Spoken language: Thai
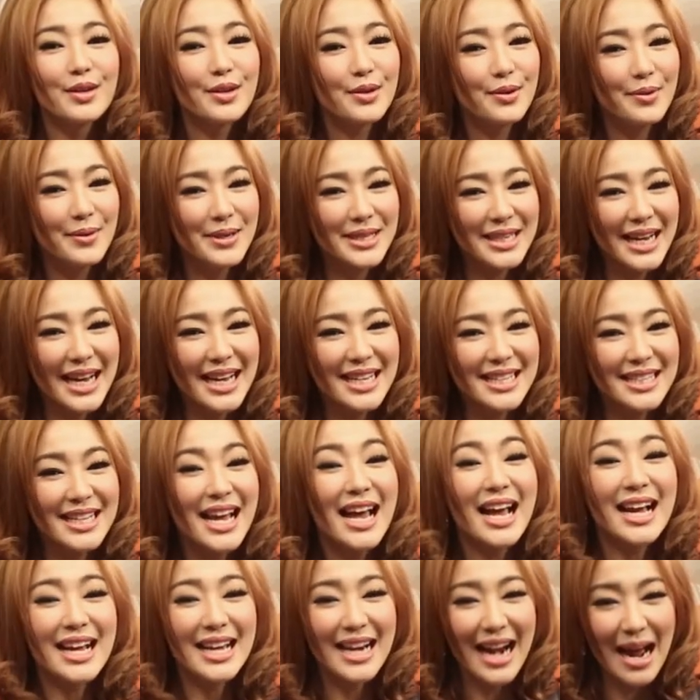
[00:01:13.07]
t r u e v i s i o n
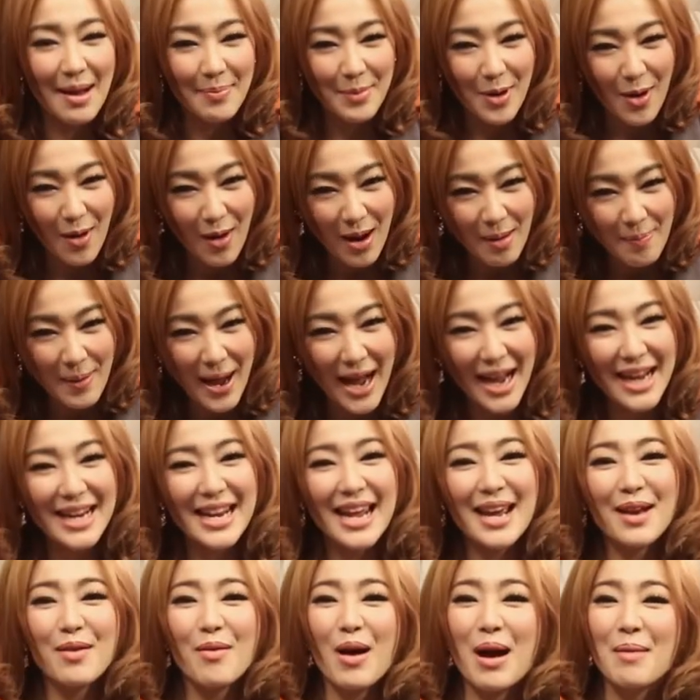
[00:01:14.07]
กราบขออภัย
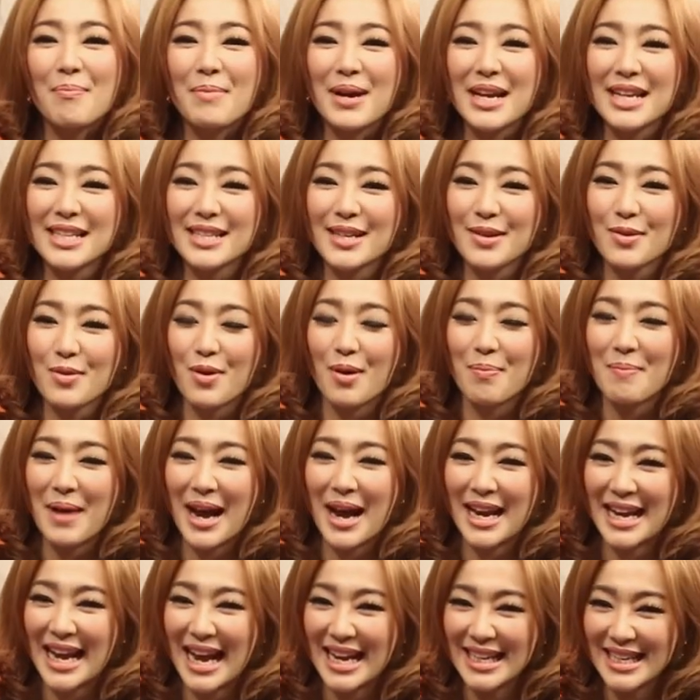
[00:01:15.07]
ในความไม่สะดวก
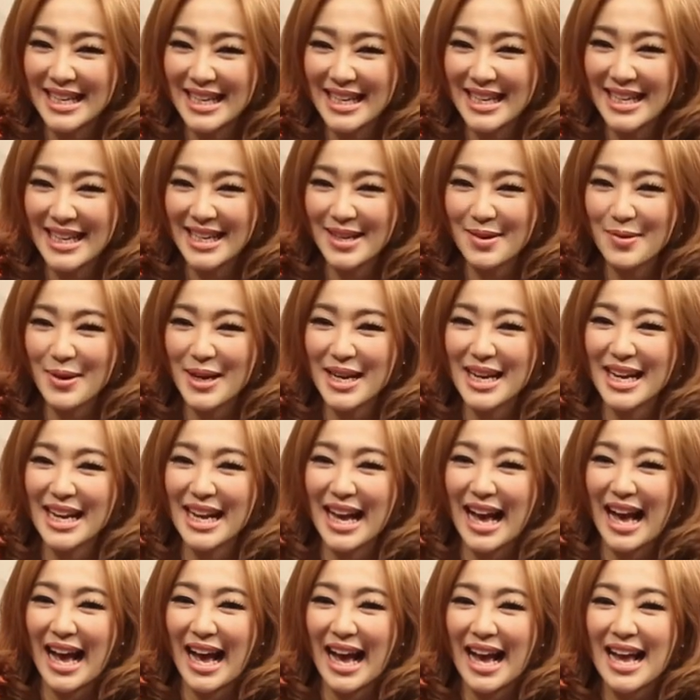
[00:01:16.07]
มาณที่นี้ด้วยนะ
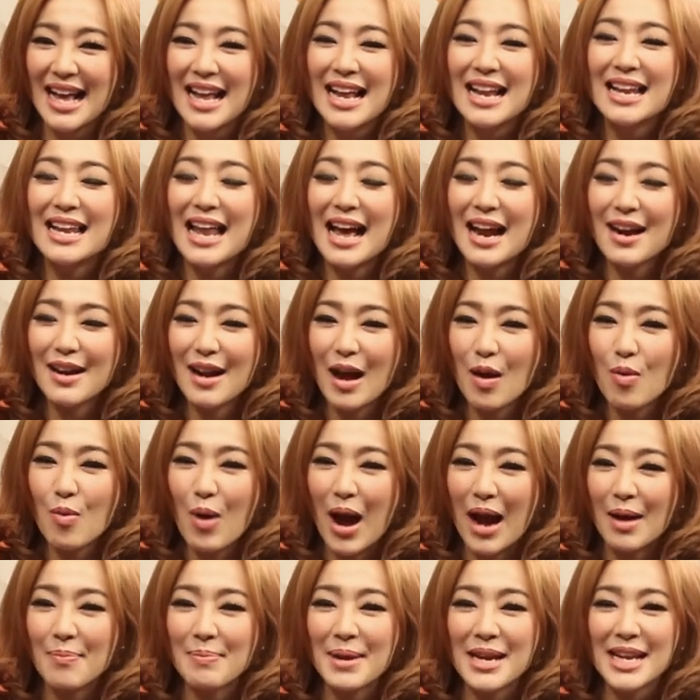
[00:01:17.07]
คะ และเราห
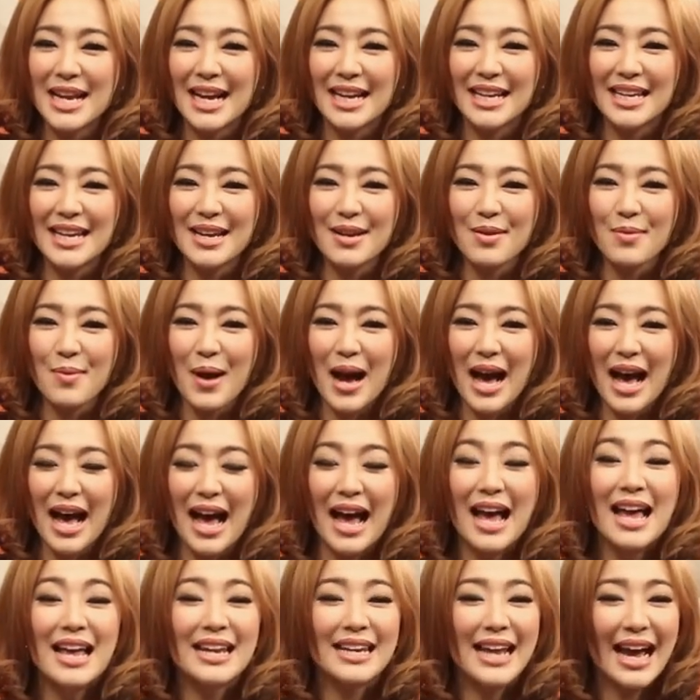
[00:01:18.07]
วังเป็นอย่างยิ่งว่า
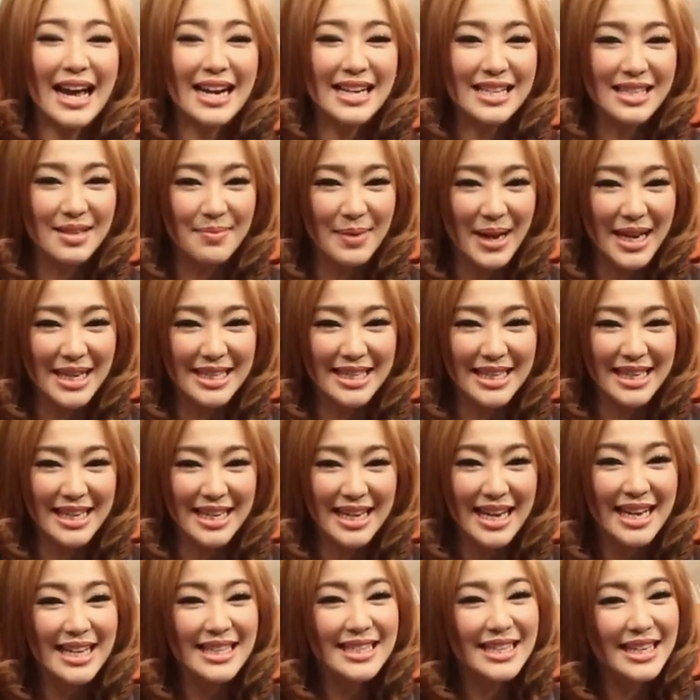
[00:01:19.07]
ท่านสมาชิก
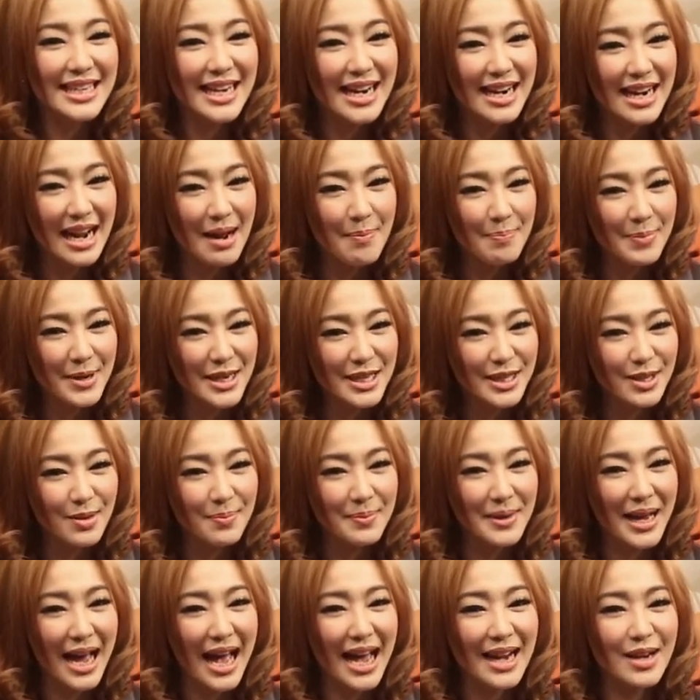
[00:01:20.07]
จะได้รับประส
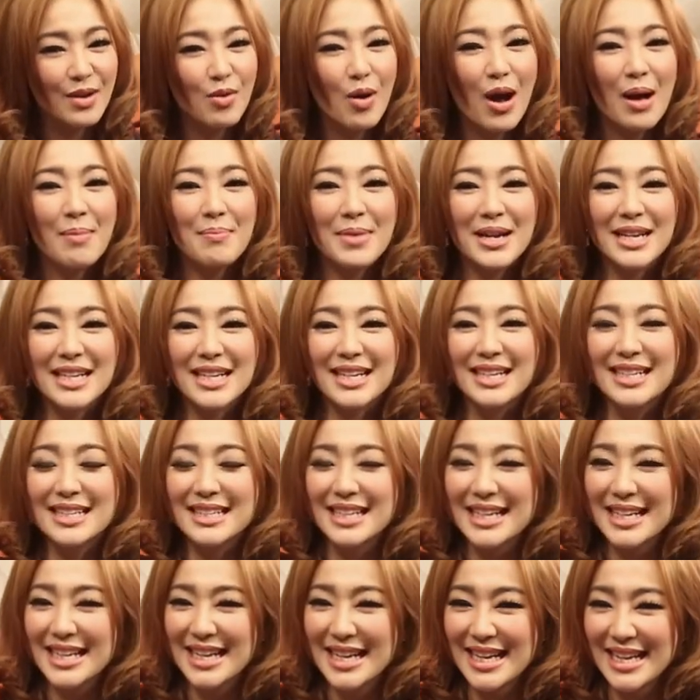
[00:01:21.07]
บการณ์ความบันเทิง
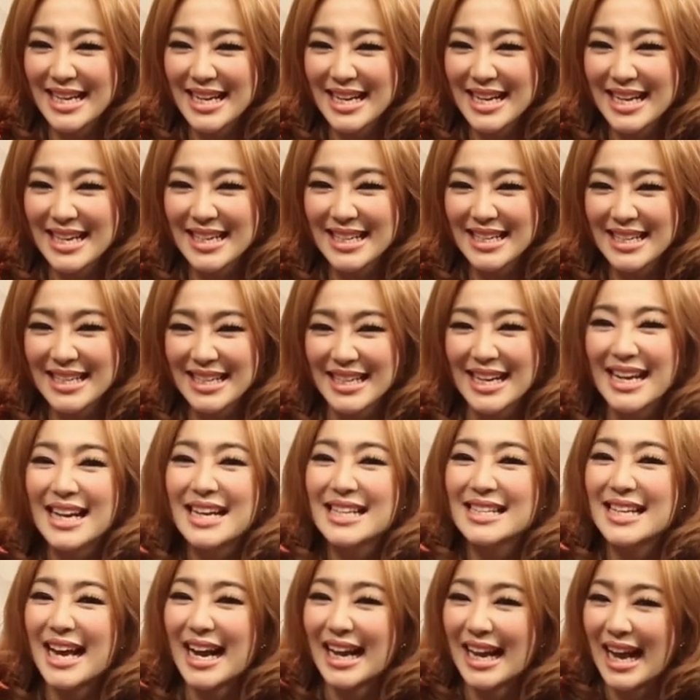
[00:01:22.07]
ที่ดียิ่งขึ้น
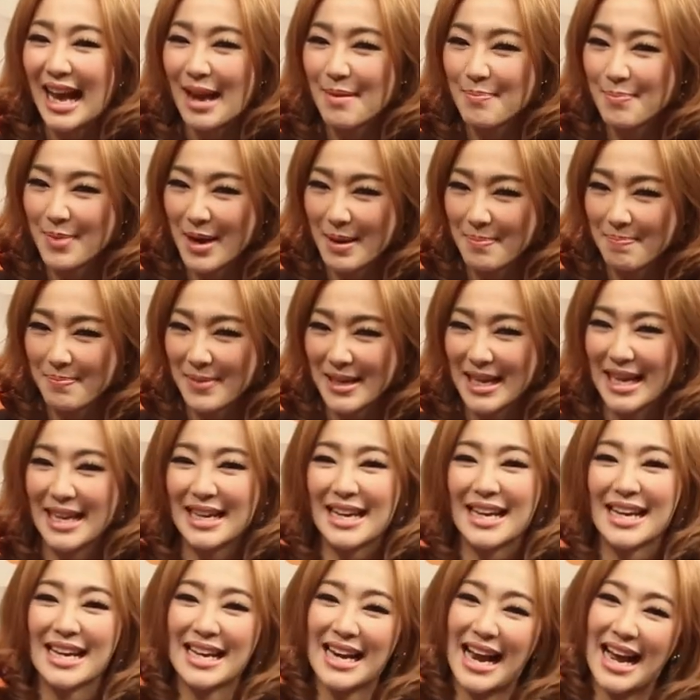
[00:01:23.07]
จากการปรับเปลี่ยน
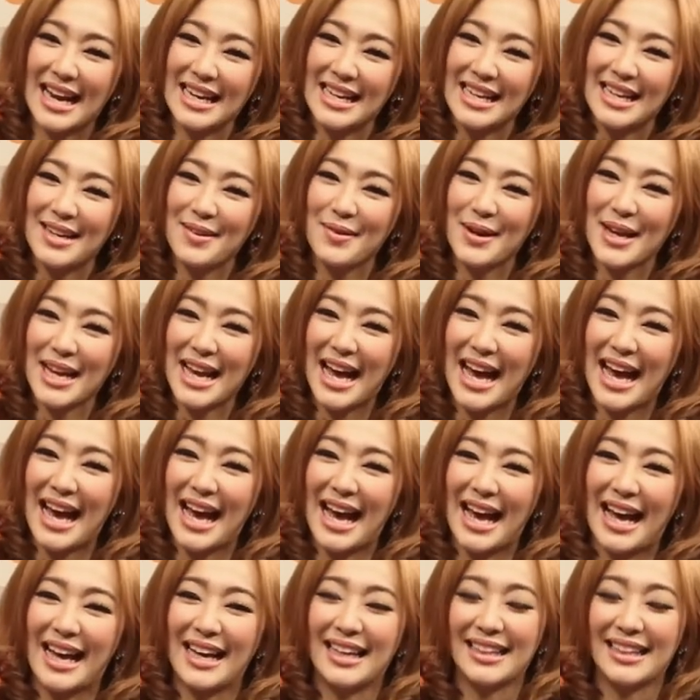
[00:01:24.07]
ในครั้งนี้ด้วยค่ะ